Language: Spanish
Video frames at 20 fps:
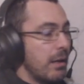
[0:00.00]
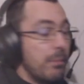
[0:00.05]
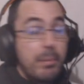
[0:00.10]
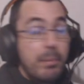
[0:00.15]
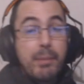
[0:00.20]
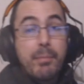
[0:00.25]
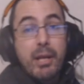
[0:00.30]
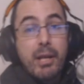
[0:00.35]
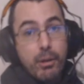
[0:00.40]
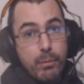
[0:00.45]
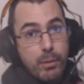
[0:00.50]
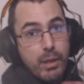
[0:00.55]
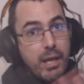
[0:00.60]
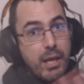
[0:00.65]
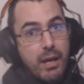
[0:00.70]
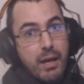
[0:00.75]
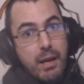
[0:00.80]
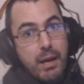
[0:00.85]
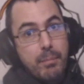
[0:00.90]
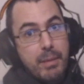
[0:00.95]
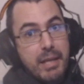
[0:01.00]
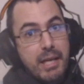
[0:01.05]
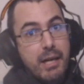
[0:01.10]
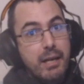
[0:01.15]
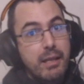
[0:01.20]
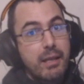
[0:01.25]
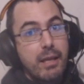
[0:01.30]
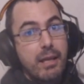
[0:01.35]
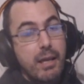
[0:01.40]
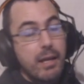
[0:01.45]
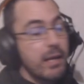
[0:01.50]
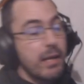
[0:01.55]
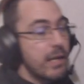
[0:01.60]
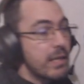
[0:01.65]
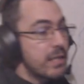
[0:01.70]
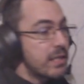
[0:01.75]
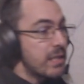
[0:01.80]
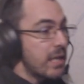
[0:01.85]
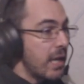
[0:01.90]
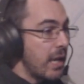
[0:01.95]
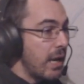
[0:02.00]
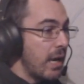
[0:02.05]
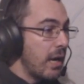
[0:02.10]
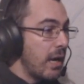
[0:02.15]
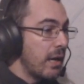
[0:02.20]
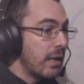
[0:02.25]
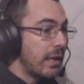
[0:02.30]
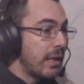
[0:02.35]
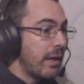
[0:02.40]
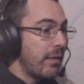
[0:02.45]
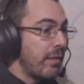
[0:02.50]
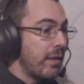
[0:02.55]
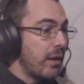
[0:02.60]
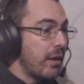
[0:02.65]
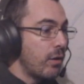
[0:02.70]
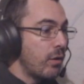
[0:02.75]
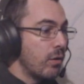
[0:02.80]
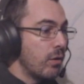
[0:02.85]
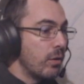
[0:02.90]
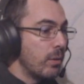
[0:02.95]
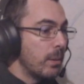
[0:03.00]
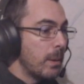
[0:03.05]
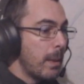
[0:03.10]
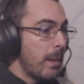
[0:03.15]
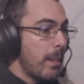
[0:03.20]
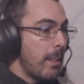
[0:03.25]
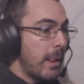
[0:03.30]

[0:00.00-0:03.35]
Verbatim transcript: Primero voy a mirar quién es el que dijo.